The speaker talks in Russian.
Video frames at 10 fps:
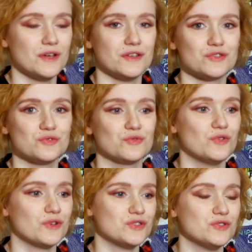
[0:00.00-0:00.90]
я ношу
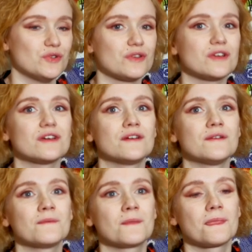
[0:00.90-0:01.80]
только черное.
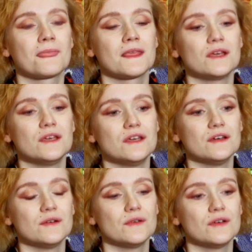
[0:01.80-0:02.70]
И